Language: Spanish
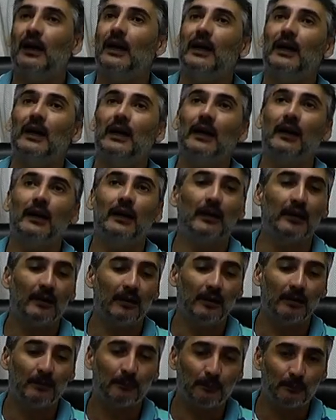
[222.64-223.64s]
eh,
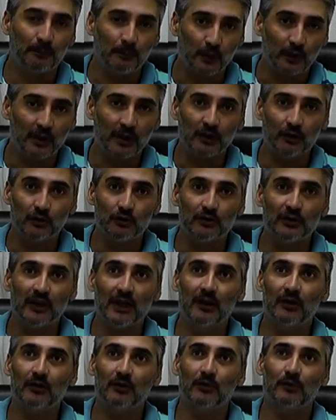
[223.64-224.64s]
poder
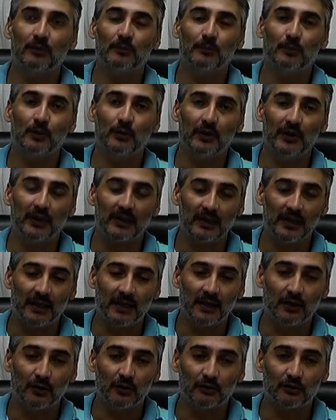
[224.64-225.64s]
contarlos, poder
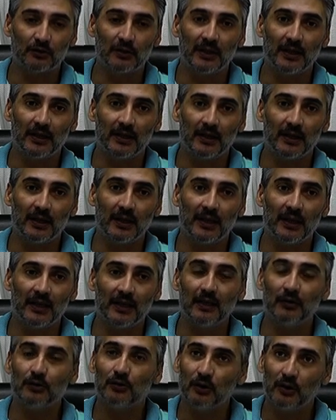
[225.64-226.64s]
tenerlos este,
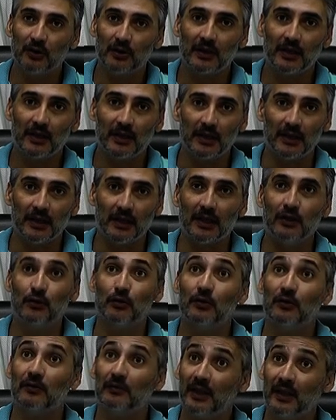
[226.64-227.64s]
en stock y que
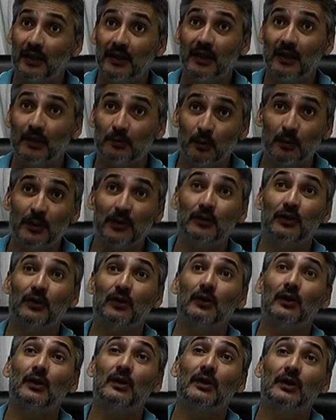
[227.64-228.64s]
no nos falten en el
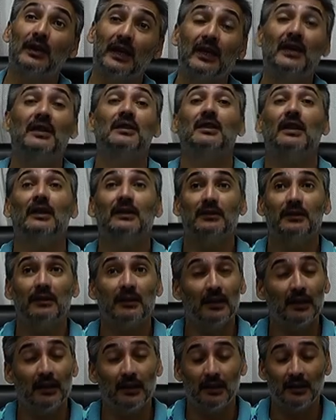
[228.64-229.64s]
momento que quizás,
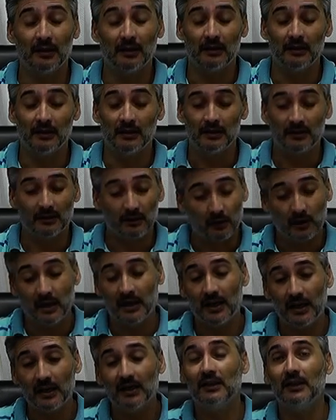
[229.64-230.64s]
eh,
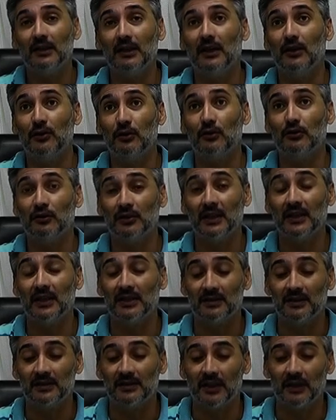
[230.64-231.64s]
ojalá y que no sea
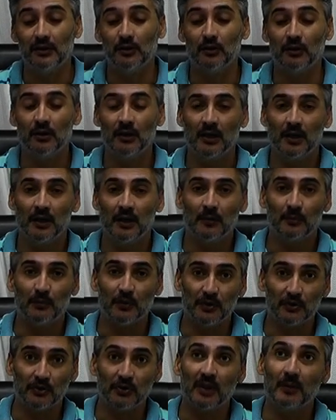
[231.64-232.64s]
necesario.
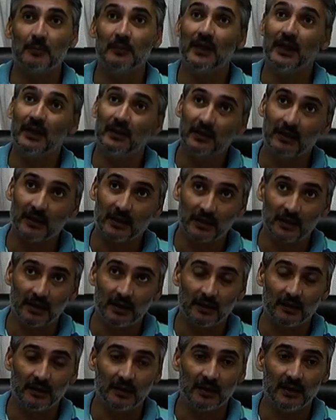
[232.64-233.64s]
Por eso también
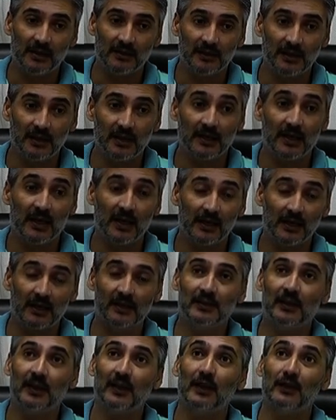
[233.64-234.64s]
este, decirles y
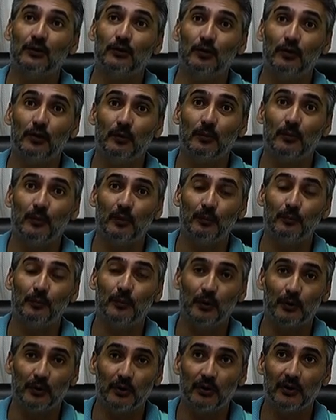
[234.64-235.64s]
agradecerles a todos los
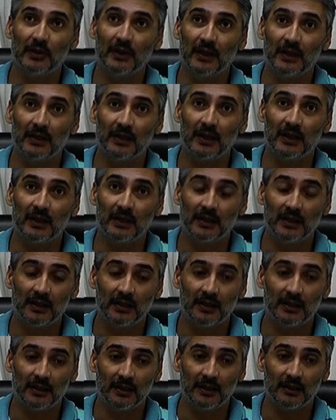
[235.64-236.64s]
proveedores que están
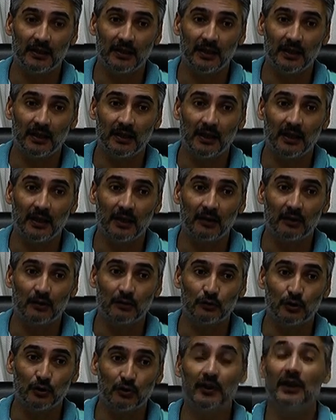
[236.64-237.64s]
este, a
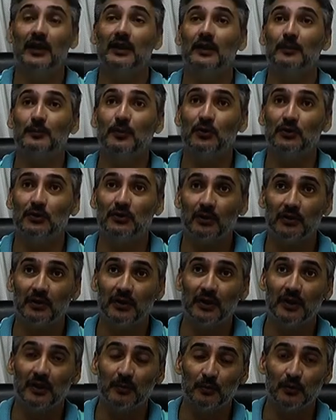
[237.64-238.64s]
total disposición
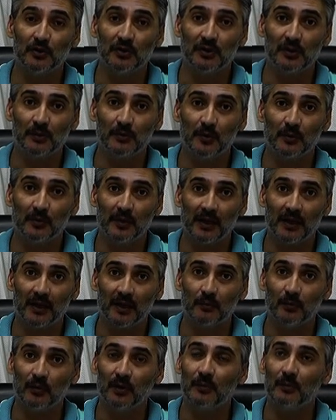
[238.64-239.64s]
de este municipio para
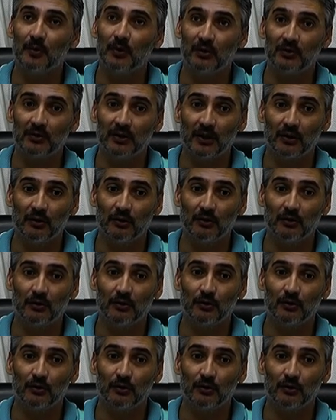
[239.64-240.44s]
que podamos contar con,